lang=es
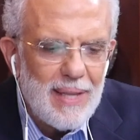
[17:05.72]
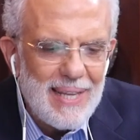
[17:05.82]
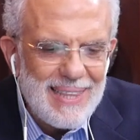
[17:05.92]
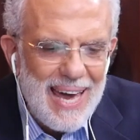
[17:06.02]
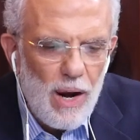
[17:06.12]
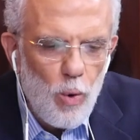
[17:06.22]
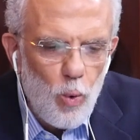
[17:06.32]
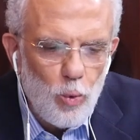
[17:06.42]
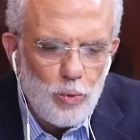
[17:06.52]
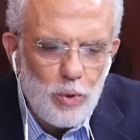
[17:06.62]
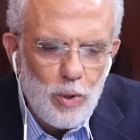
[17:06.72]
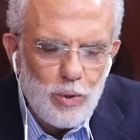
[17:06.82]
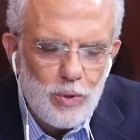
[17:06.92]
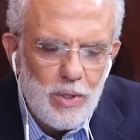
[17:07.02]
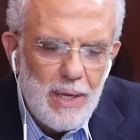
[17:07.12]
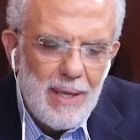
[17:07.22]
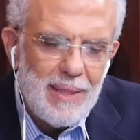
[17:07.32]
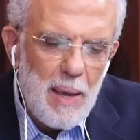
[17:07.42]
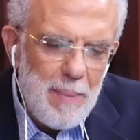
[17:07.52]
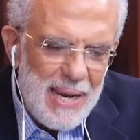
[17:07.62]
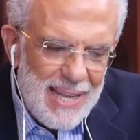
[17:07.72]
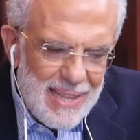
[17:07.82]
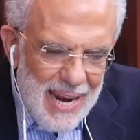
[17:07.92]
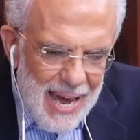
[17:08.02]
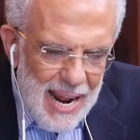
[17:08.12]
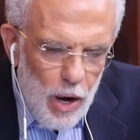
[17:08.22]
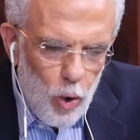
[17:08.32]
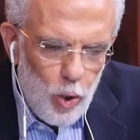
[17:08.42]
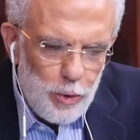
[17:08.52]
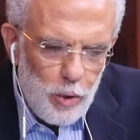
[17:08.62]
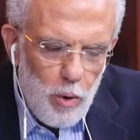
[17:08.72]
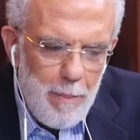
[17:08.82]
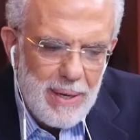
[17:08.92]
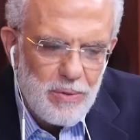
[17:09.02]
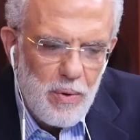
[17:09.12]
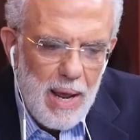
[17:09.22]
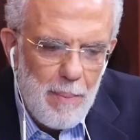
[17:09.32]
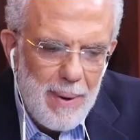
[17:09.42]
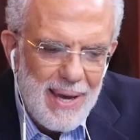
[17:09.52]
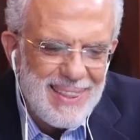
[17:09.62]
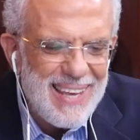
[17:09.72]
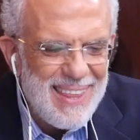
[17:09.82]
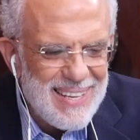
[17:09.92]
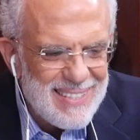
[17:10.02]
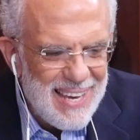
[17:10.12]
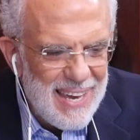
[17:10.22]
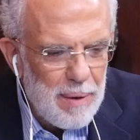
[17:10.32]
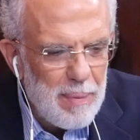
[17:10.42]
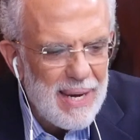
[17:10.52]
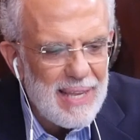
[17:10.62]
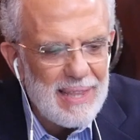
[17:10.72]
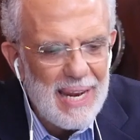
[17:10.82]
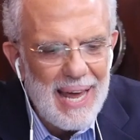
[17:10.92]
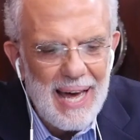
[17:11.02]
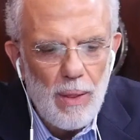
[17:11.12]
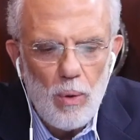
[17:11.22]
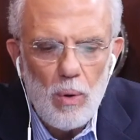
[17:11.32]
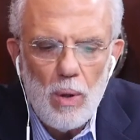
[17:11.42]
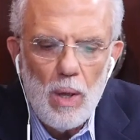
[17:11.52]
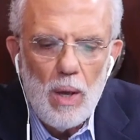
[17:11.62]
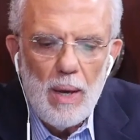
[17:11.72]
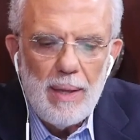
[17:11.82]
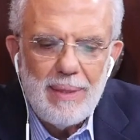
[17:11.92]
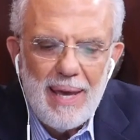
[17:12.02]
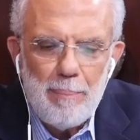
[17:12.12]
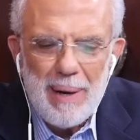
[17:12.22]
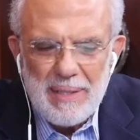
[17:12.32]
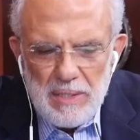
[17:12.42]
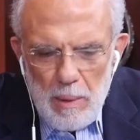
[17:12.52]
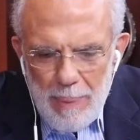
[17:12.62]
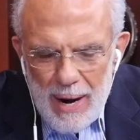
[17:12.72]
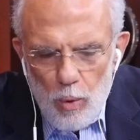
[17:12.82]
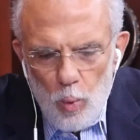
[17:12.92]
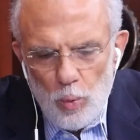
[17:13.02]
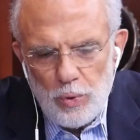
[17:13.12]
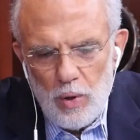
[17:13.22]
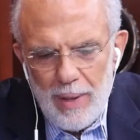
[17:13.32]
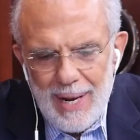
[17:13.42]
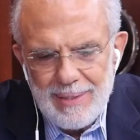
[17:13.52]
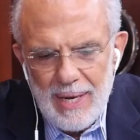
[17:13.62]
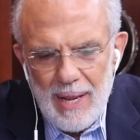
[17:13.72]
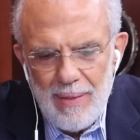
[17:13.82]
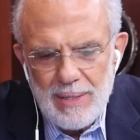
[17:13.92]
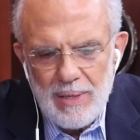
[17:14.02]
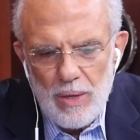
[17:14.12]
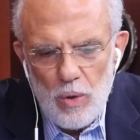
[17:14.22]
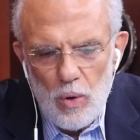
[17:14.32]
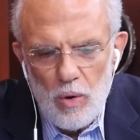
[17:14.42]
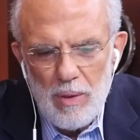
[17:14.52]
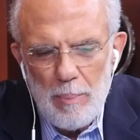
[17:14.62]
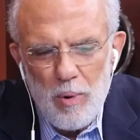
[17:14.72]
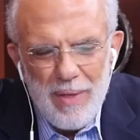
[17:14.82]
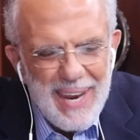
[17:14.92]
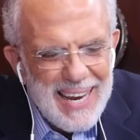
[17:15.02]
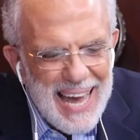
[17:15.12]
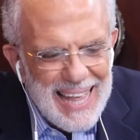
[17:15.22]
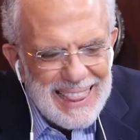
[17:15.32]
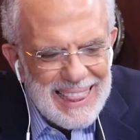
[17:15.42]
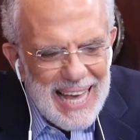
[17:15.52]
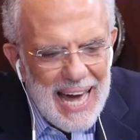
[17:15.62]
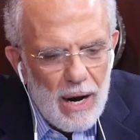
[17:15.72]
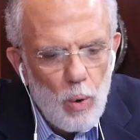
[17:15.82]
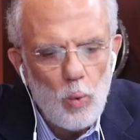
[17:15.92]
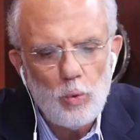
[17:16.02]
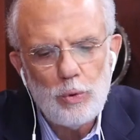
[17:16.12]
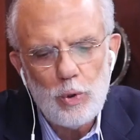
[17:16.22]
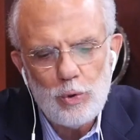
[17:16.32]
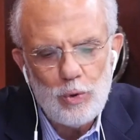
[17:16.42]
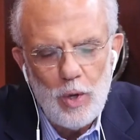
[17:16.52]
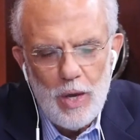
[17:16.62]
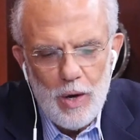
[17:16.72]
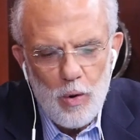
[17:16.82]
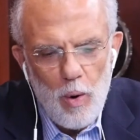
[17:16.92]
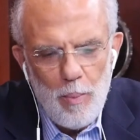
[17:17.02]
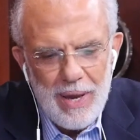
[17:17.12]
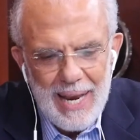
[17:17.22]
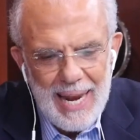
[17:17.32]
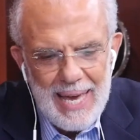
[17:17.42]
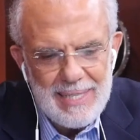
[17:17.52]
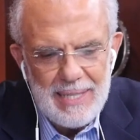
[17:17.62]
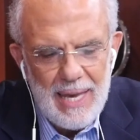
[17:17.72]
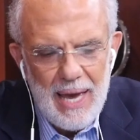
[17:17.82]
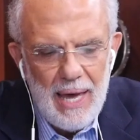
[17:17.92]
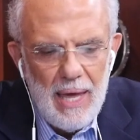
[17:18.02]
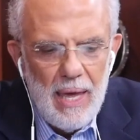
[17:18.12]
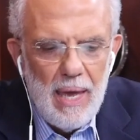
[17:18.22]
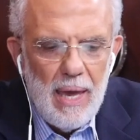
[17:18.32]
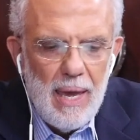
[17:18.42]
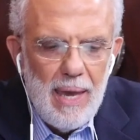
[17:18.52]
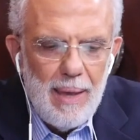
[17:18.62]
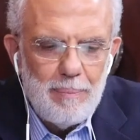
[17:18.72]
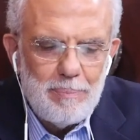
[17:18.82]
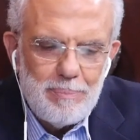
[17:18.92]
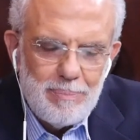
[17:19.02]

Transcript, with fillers: de estar juntos, de ministrar a otros personalmente, de ser ministrado, de participar juntos de la cena del Señor, de poder cantar juntos como iglesia. Eh,